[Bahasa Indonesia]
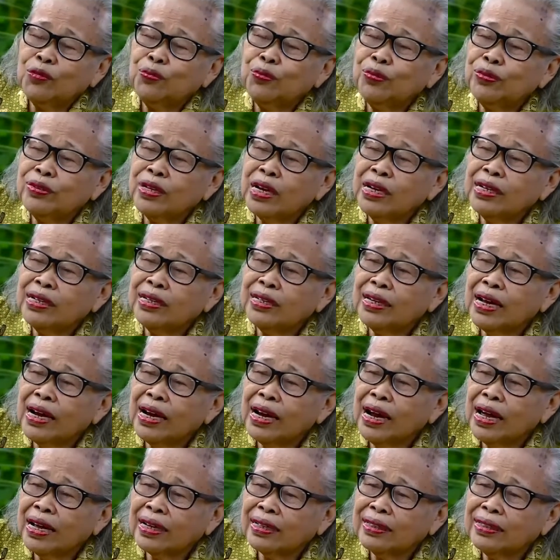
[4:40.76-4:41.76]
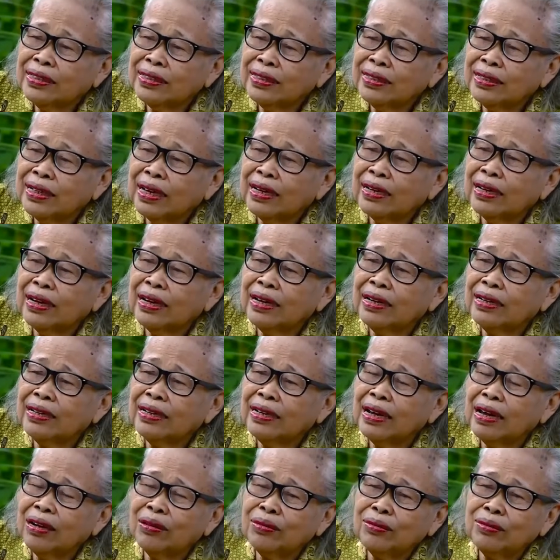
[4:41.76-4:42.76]
ibunya nikah lagi
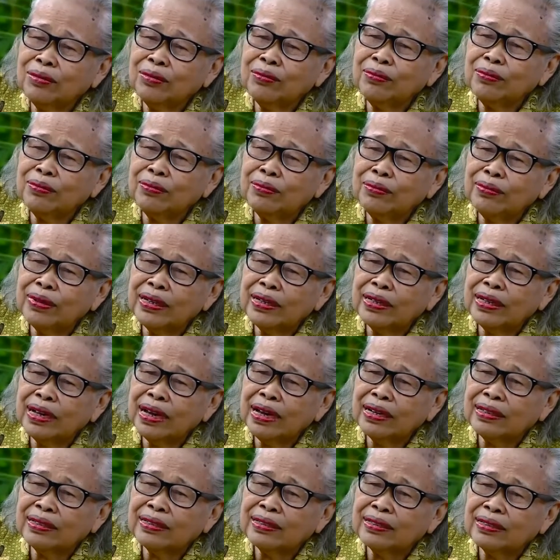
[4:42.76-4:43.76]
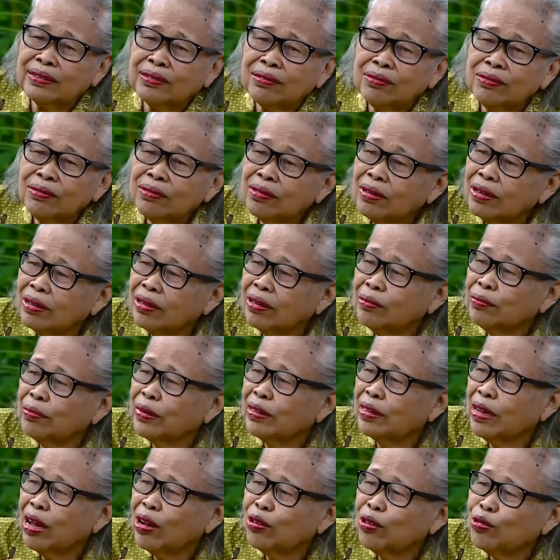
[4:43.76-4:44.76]
anaknya anu melihat itu
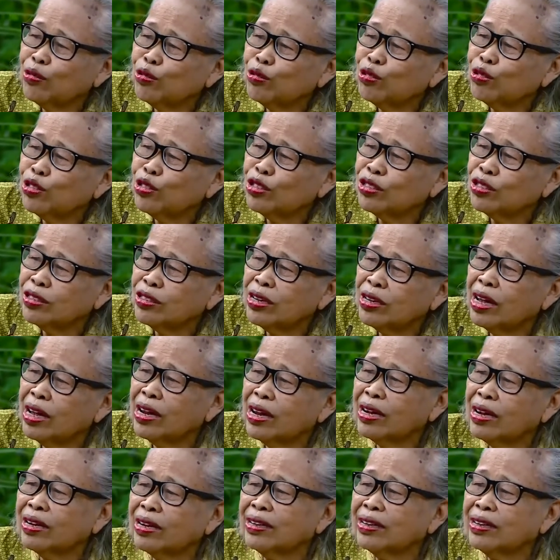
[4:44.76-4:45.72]
sama anu sisan